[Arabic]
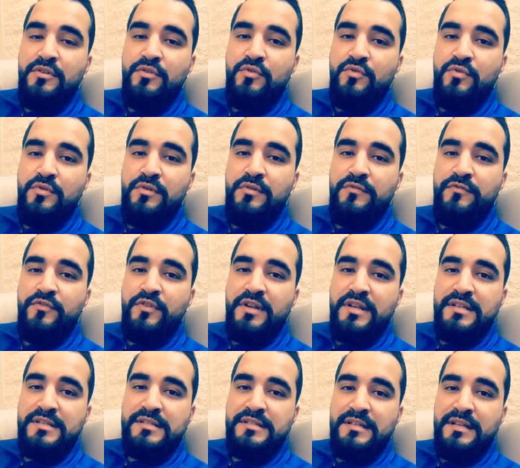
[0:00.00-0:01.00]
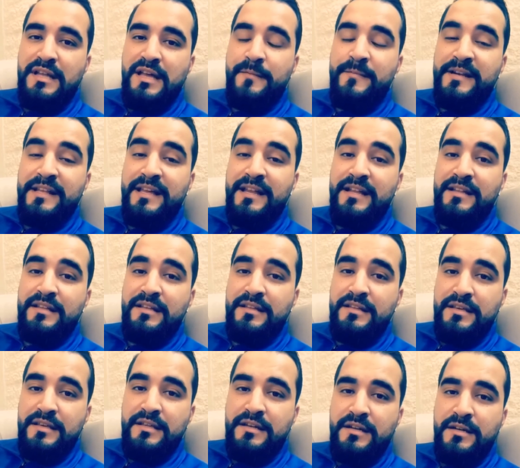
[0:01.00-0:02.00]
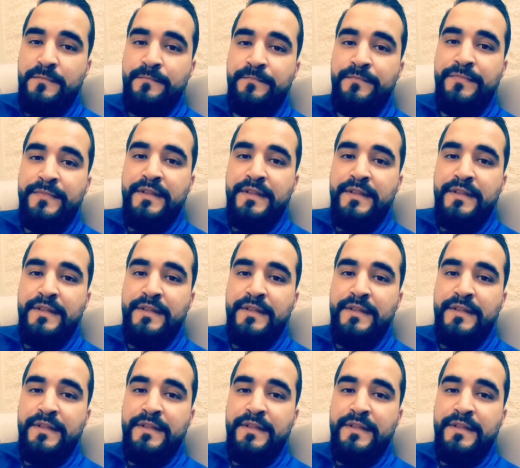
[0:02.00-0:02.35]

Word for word: والفرص العمل كانت كثيرة